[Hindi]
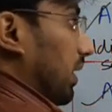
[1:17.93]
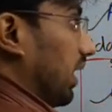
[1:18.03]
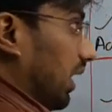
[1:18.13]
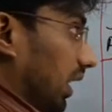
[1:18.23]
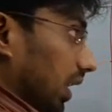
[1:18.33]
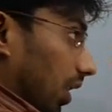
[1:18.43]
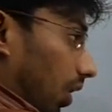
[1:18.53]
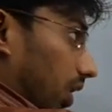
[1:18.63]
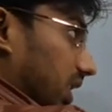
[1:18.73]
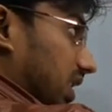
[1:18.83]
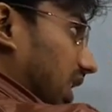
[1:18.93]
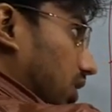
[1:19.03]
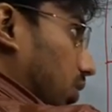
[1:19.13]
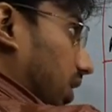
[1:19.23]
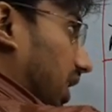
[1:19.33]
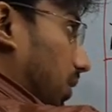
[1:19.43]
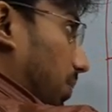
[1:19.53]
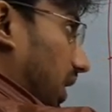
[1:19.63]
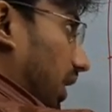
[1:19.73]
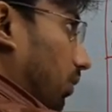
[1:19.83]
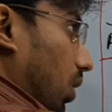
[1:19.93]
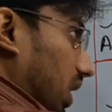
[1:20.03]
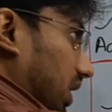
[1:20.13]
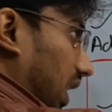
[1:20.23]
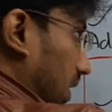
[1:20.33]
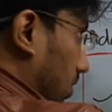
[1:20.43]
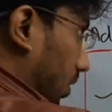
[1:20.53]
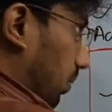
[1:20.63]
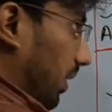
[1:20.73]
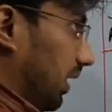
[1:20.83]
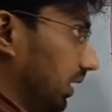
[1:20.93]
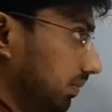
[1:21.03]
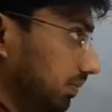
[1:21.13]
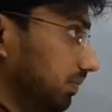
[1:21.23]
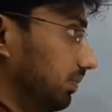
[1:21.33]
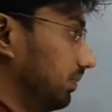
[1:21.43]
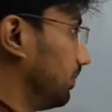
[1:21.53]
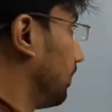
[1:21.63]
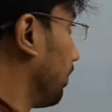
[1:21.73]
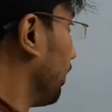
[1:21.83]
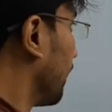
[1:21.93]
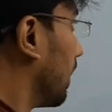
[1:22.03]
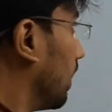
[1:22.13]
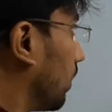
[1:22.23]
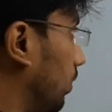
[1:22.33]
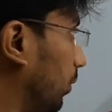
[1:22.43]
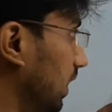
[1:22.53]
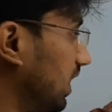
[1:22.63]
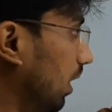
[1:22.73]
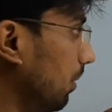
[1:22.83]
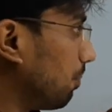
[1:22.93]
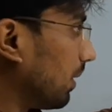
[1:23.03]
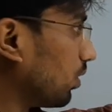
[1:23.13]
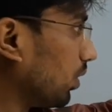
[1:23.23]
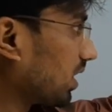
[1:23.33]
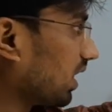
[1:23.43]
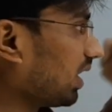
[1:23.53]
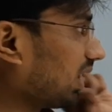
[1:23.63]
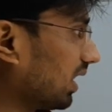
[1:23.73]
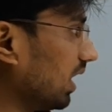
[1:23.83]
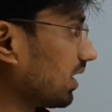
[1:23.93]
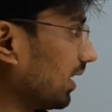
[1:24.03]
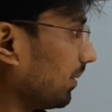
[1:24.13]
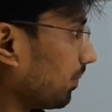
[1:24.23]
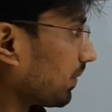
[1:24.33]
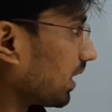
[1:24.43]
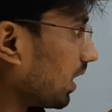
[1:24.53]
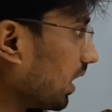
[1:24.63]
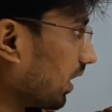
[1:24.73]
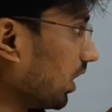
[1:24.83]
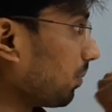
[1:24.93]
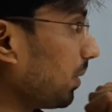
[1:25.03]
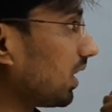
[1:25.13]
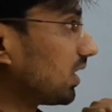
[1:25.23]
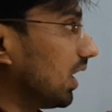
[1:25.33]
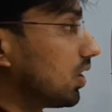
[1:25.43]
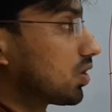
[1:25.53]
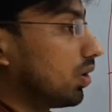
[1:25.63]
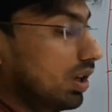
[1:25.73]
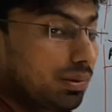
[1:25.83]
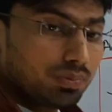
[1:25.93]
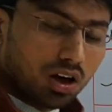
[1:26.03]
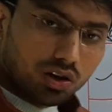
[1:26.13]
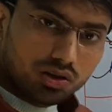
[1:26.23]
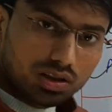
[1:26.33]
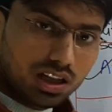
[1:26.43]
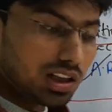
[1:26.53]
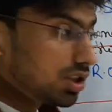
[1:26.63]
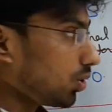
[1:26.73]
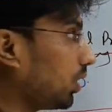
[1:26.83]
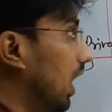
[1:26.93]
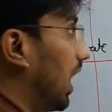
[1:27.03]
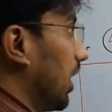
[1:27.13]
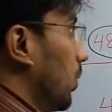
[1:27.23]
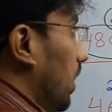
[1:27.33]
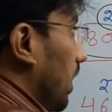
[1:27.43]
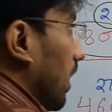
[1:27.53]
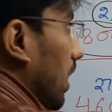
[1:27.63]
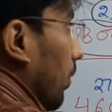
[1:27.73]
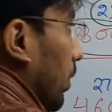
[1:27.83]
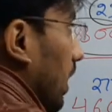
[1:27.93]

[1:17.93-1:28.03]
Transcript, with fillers: पद हैं और इसका जो ग्रेड पे है वो अड़तालीस सौ रुपए है तो फ्रेंड्स यहां पे पदों की संख्या तेईस है ग्रेड पे अड़तालीस सौ है और उसके लिए जो आयु है वो